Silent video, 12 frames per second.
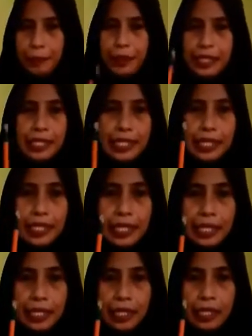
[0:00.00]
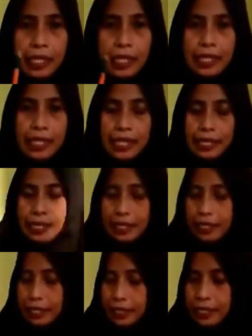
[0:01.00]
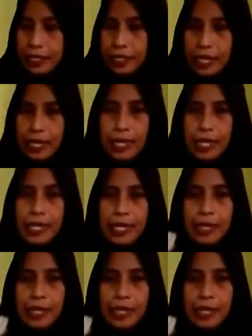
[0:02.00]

pensil. Dan yang ketiga